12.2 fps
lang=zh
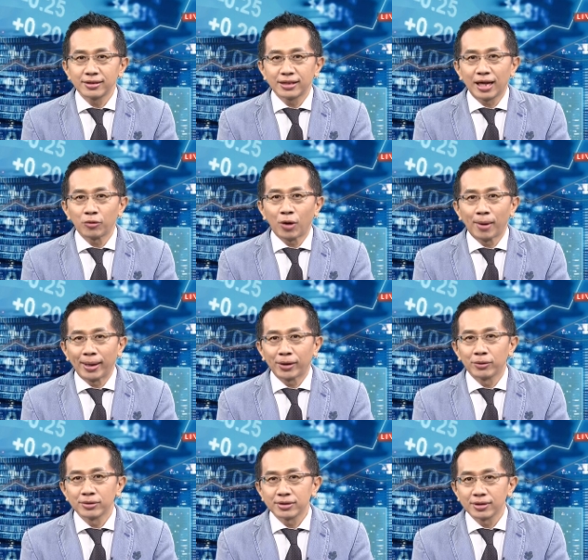一家挂牌
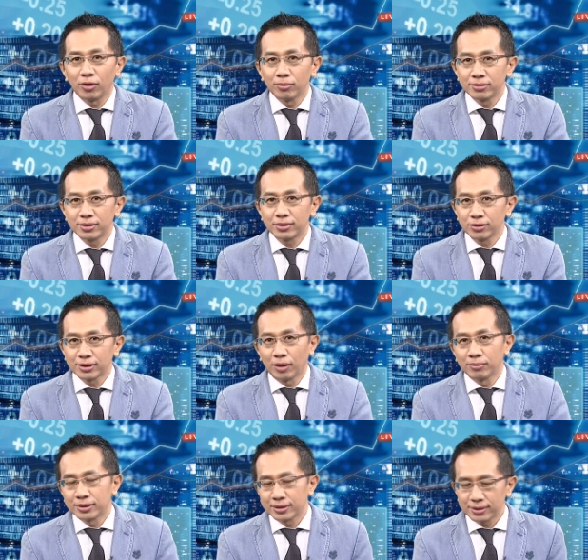公司啊，我们就在
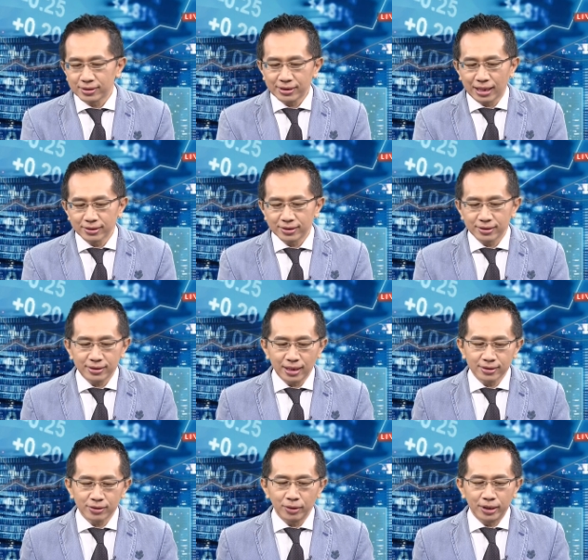我们上市
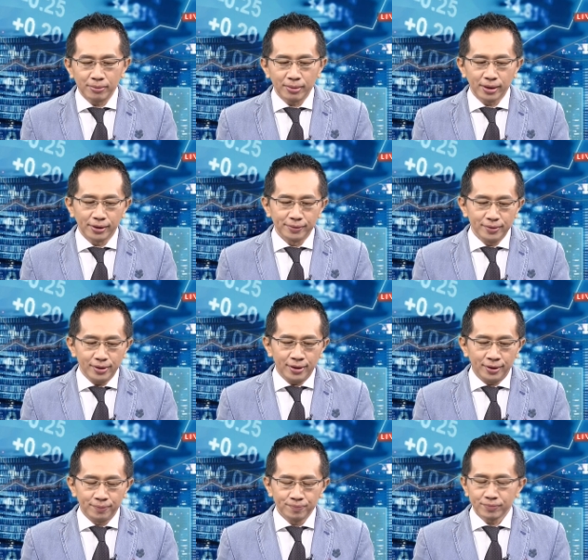上市柜里面哦，
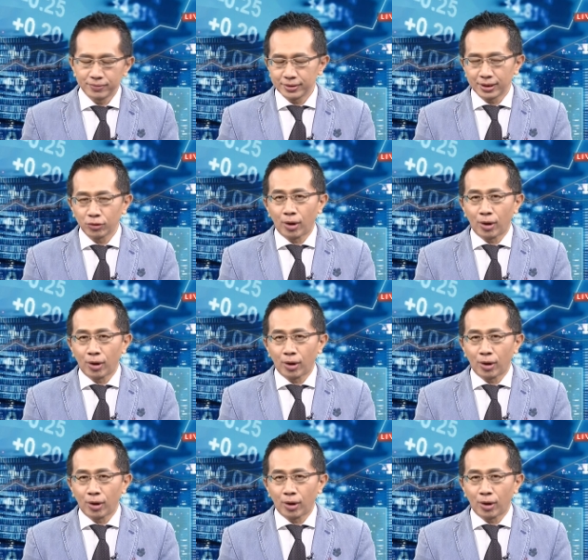那